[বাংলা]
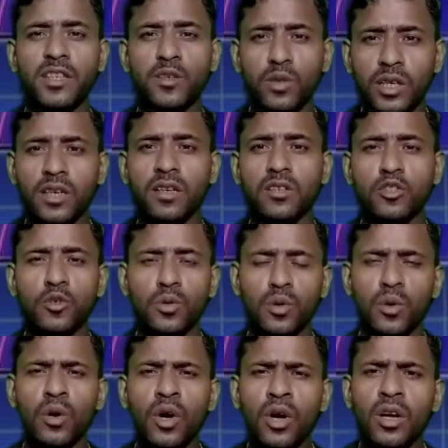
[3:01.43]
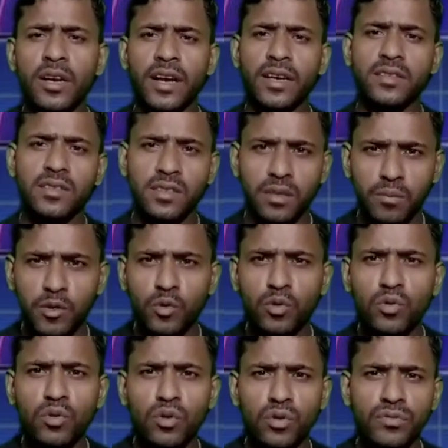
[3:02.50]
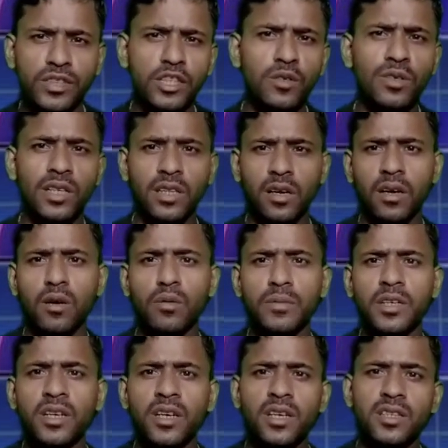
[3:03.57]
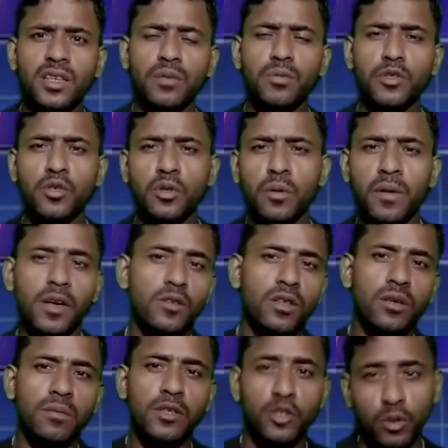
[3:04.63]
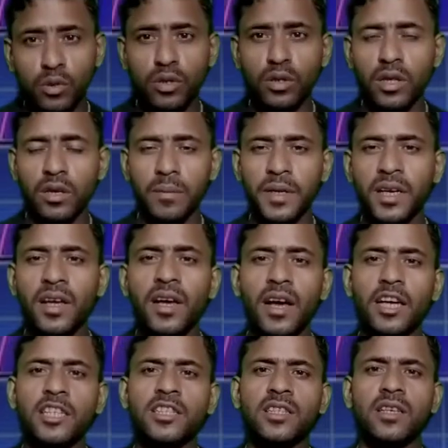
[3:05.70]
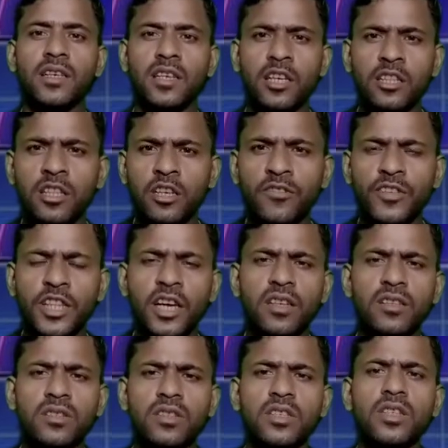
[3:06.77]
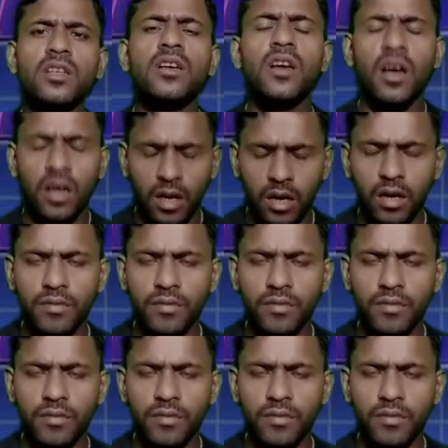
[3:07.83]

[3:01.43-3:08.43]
ভিডিও দেখার জন্য নেক্সট টাইমে নতুন কোনো ভিডিও নিয়ে দেখা হবে সেই পর্যন্ত ভালো থাকবেন সুস্থ থাকবেন আজকে এখান থেকে বিদায় নিচ্ছি আল্লাহ